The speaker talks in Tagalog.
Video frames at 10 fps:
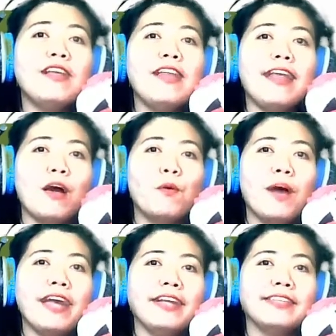na
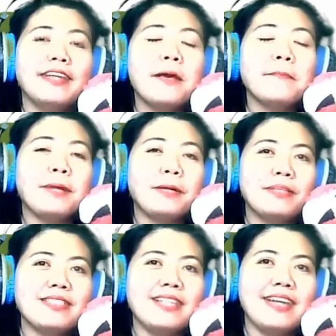larawan.
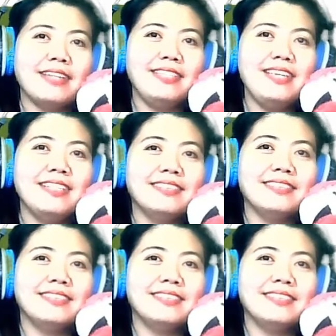Pagmasdan natin.